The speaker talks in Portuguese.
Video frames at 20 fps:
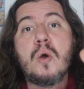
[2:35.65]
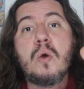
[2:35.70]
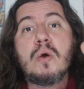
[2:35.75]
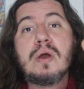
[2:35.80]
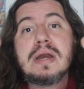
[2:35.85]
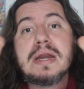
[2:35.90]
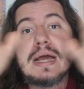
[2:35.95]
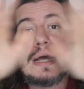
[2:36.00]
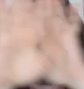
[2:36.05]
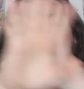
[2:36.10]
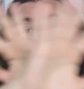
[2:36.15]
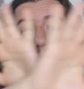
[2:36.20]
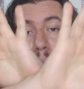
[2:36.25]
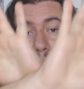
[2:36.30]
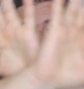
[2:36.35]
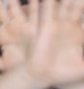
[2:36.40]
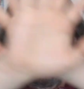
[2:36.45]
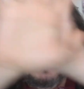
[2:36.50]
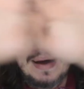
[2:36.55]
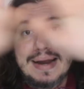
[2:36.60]
olhando
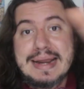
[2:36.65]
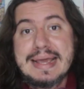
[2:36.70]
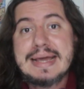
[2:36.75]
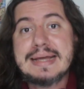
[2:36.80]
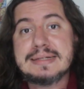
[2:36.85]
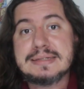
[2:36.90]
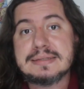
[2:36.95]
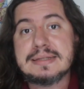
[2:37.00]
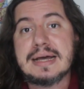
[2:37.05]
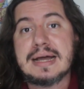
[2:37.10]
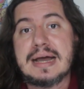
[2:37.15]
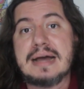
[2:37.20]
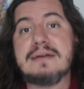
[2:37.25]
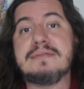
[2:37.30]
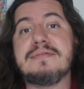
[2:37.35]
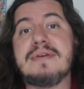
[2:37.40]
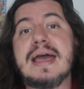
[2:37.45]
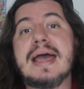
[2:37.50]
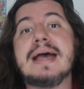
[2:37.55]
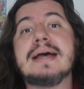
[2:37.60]
para a parede da
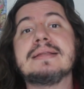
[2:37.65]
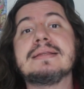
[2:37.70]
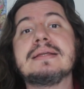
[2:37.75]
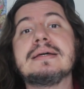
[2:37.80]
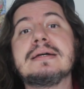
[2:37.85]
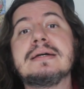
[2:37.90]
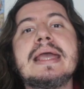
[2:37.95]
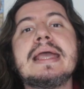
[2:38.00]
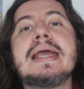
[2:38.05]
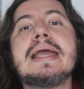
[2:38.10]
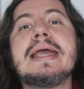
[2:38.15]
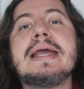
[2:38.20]
caverna.